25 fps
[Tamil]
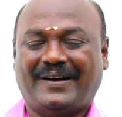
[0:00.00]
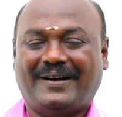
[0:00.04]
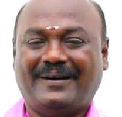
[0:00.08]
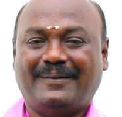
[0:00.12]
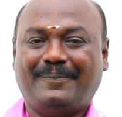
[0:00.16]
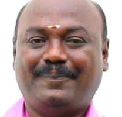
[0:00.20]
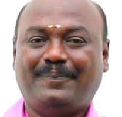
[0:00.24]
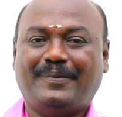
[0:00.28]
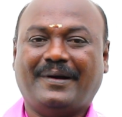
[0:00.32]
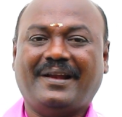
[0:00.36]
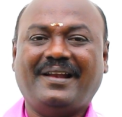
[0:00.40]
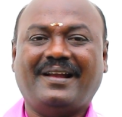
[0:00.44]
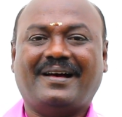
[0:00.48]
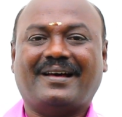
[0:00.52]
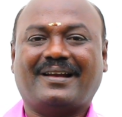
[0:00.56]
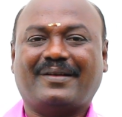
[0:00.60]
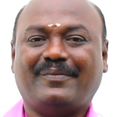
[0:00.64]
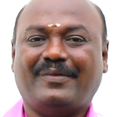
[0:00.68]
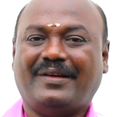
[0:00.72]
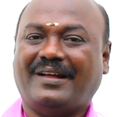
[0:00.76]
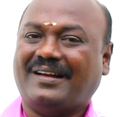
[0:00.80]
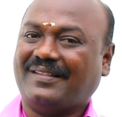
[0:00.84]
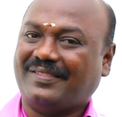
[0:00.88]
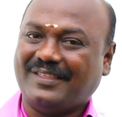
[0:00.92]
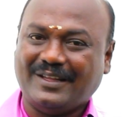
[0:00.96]
அப்படின்னு
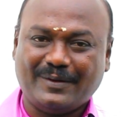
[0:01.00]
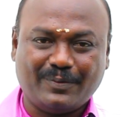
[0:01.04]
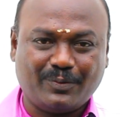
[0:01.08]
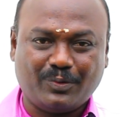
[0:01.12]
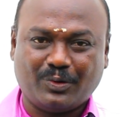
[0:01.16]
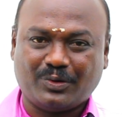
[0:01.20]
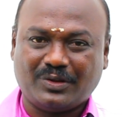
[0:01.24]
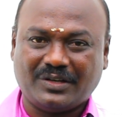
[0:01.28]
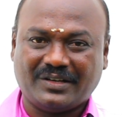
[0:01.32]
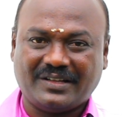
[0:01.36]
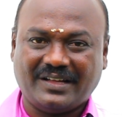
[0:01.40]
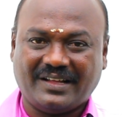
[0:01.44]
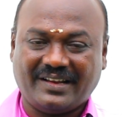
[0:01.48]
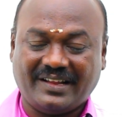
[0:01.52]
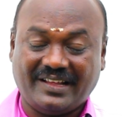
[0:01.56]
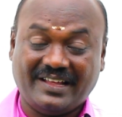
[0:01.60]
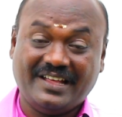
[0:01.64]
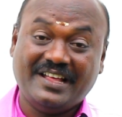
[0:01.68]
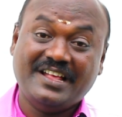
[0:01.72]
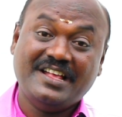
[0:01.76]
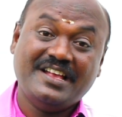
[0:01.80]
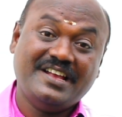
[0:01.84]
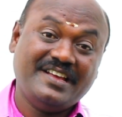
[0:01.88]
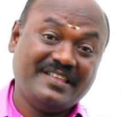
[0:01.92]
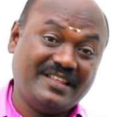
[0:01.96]
அருமையான தீர்ப்பு கொடுத்துருக்காரு
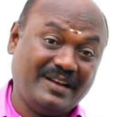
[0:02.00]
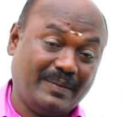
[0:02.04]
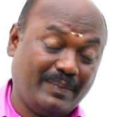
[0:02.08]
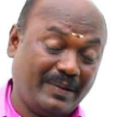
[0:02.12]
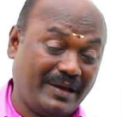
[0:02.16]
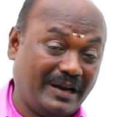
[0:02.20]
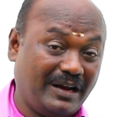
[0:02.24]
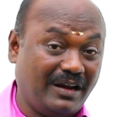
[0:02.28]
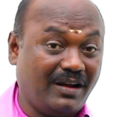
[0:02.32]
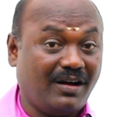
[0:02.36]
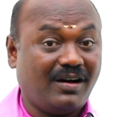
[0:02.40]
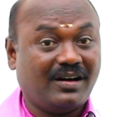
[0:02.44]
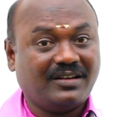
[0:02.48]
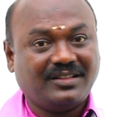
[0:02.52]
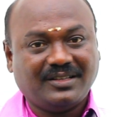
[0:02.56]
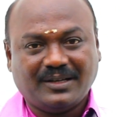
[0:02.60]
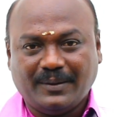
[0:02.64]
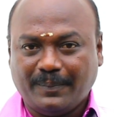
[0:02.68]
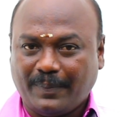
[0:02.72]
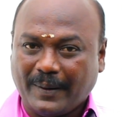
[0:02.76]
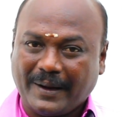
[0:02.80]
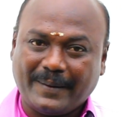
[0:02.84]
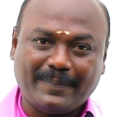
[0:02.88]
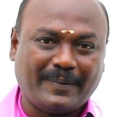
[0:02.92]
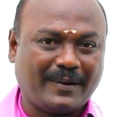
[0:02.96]
இது நம்ம
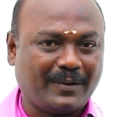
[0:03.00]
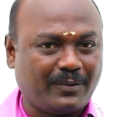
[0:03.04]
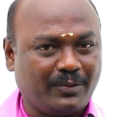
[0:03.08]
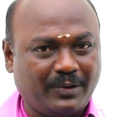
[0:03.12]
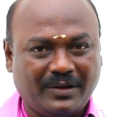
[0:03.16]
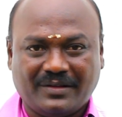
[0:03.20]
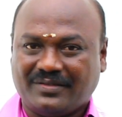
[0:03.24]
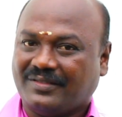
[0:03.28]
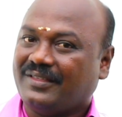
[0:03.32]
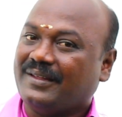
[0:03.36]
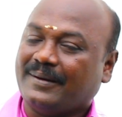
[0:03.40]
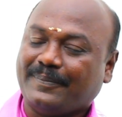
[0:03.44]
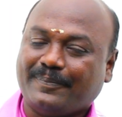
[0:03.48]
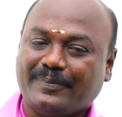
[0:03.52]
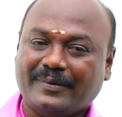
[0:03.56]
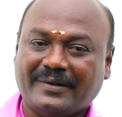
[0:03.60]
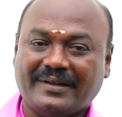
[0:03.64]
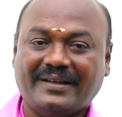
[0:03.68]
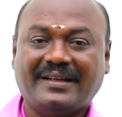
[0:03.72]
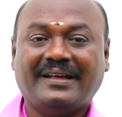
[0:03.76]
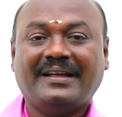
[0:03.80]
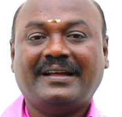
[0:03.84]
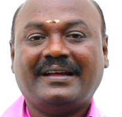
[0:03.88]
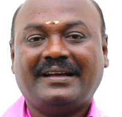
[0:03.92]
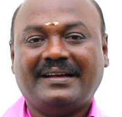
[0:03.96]
எல்லாத்துக்கும் பயன்படக்கூடிய தீர்ப்பு
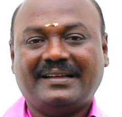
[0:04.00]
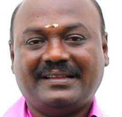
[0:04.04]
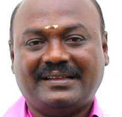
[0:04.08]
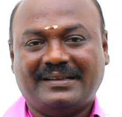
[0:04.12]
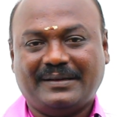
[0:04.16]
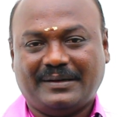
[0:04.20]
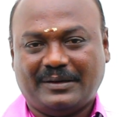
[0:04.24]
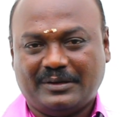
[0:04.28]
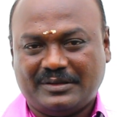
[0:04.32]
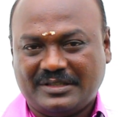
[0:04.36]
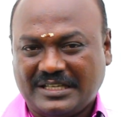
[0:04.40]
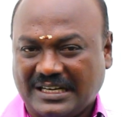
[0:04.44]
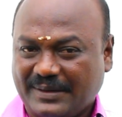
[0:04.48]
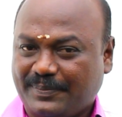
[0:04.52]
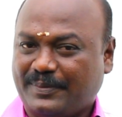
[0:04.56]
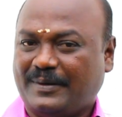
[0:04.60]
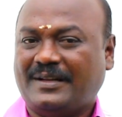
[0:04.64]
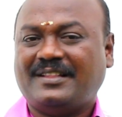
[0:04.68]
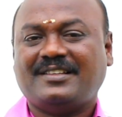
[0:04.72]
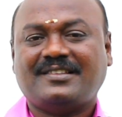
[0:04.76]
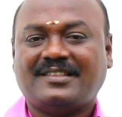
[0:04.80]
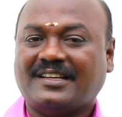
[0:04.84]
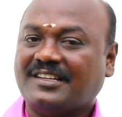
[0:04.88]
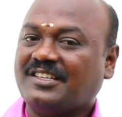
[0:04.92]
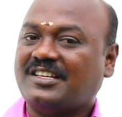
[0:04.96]
இது சில
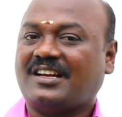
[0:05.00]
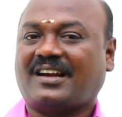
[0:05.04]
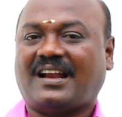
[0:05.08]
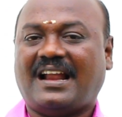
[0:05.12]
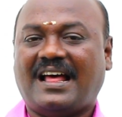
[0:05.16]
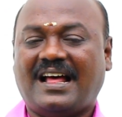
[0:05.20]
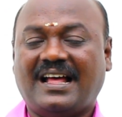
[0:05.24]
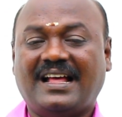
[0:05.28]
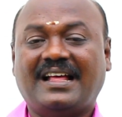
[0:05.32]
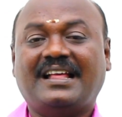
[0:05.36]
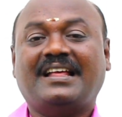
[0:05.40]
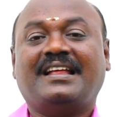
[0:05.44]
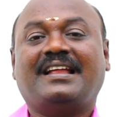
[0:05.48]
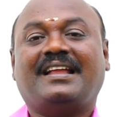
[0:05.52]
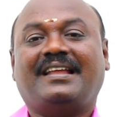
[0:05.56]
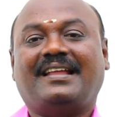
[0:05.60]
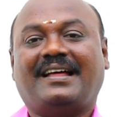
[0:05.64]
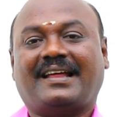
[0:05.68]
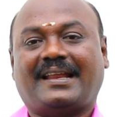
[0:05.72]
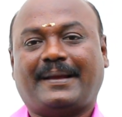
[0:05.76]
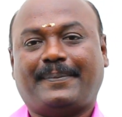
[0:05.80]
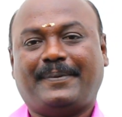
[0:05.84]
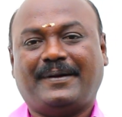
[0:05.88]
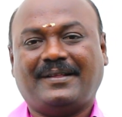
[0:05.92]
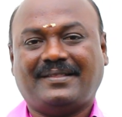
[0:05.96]
பேருக்கு தெரிஞ்சுக்கலாம்
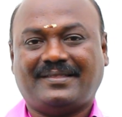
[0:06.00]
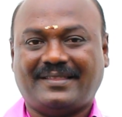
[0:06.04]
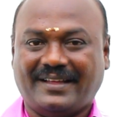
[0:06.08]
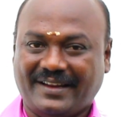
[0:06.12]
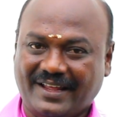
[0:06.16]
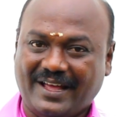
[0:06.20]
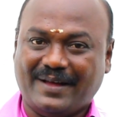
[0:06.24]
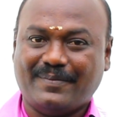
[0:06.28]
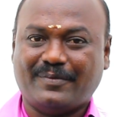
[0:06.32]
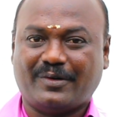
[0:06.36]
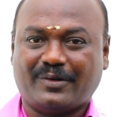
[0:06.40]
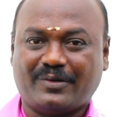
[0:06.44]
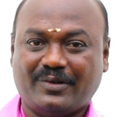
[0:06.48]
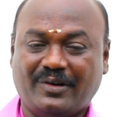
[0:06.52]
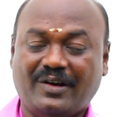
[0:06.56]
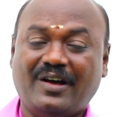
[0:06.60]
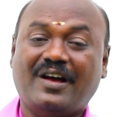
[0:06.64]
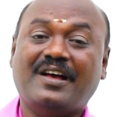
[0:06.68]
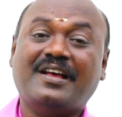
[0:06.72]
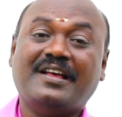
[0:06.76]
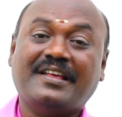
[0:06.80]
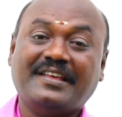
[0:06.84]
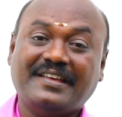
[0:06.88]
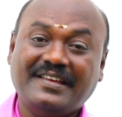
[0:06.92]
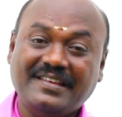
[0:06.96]
நிறைய பேருக்கு தெரியாமல் இருக்கும்
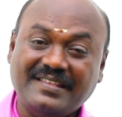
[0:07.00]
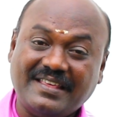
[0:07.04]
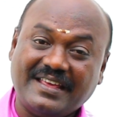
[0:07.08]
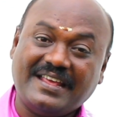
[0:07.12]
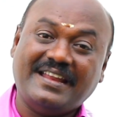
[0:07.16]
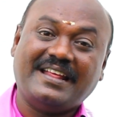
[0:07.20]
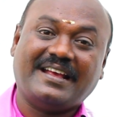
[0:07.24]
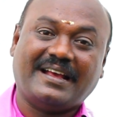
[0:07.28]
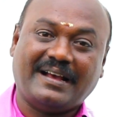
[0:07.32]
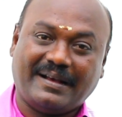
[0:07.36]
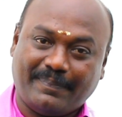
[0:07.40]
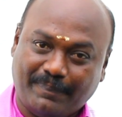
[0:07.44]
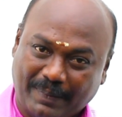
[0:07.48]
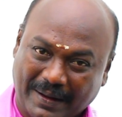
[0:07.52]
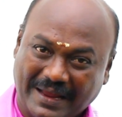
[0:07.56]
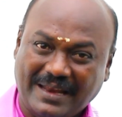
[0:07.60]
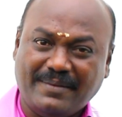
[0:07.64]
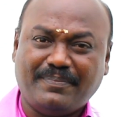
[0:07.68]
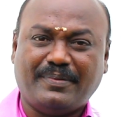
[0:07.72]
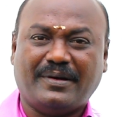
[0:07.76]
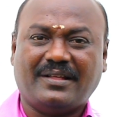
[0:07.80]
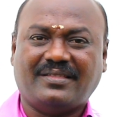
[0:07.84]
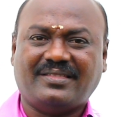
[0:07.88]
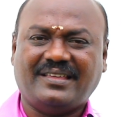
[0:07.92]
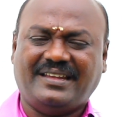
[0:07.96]
இதை நீங்கள்
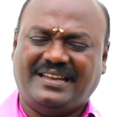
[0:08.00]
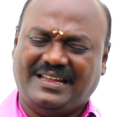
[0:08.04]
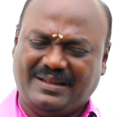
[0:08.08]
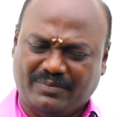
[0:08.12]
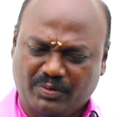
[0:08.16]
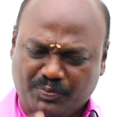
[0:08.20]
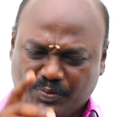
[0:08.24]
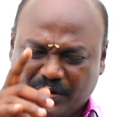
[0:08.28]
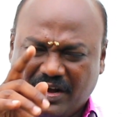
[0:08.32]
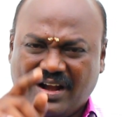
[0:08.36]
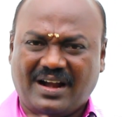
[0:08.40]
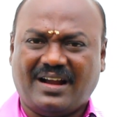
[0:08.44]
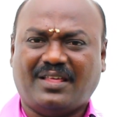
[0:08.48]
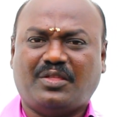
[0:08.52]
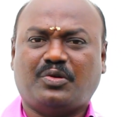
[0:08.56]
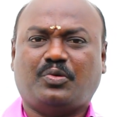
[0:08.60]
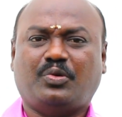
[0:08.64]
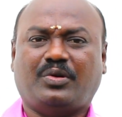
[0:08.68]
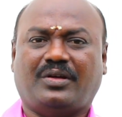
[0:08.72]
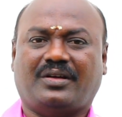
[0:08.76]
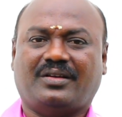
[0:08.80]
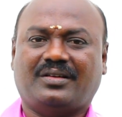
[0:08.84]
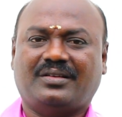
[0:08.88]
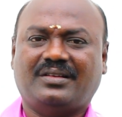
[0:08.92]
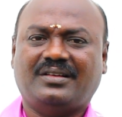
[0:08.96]
பயன்படுத்தி நீங்கள் முப்பது ரூபா அளந்து
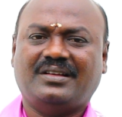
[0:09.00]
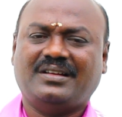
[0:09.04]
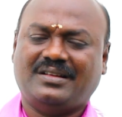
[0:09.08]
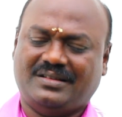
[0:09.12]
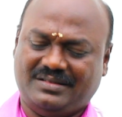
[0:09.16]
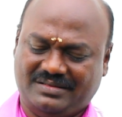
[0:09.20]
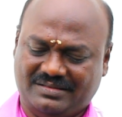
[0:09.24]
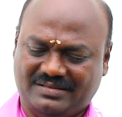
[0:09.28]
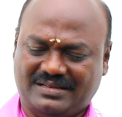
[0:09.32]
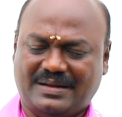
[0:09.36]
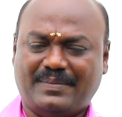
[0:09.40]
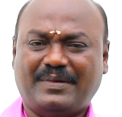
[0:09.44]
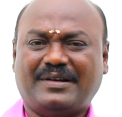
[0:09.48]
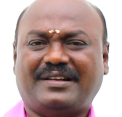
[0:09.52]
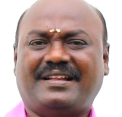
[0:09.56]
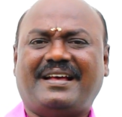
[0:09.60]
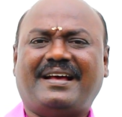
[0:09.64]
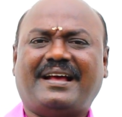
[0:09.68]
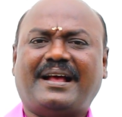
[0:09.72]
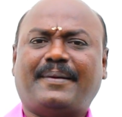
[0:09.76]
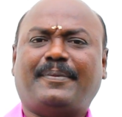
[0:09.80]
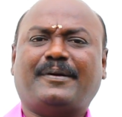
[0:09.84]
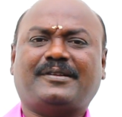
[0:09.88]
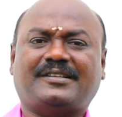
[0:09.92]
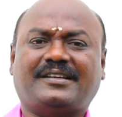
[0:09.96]
கூட நமக்கு
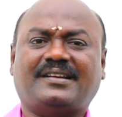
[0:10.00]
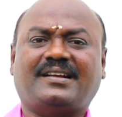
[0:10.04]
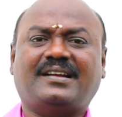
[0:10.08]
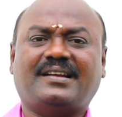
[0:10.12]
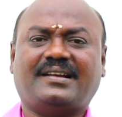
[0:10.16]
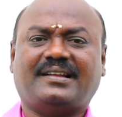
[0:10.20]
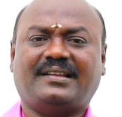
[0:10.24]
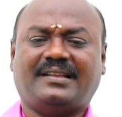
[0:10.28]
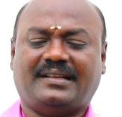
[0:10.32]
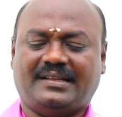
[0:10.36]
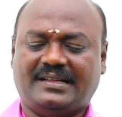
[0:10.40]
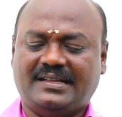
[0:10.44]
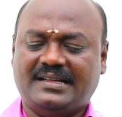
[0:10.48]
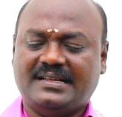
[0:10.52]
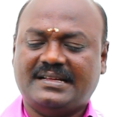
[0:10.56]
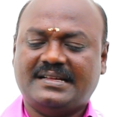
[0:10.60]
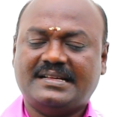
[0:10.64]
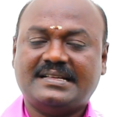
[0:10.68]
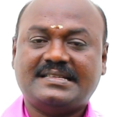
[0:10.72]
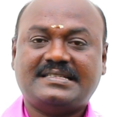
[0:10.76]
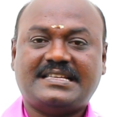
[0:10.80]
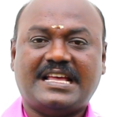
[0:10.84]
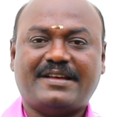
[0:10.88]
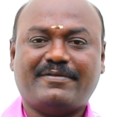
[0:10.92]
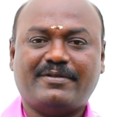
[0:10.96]
நிறையப்பட்ட சட்டங்கள் இருக்குது
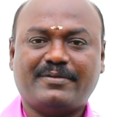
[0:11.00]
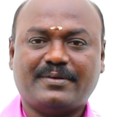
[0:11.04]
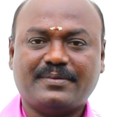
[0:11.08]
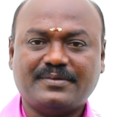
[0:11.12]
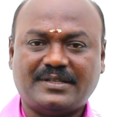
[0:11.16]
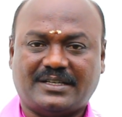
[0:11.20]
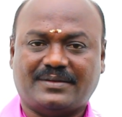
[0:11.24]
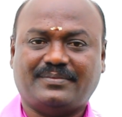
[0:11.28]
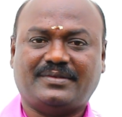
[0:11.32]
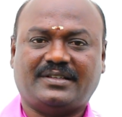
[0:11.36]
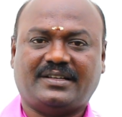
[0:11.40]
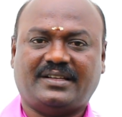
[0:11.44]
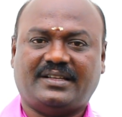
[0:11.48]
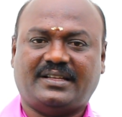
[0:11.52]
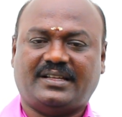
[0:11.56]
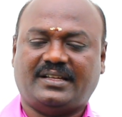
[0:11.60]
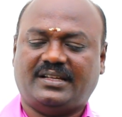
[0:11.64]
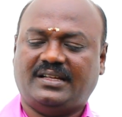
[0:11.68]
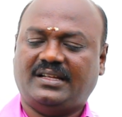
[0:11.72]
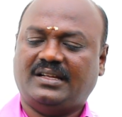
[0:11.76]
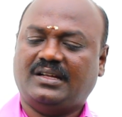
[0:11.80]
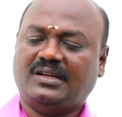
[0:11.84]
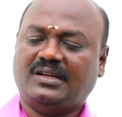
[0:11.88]
சேவை விரும்பும் சட்டம் இருக்குது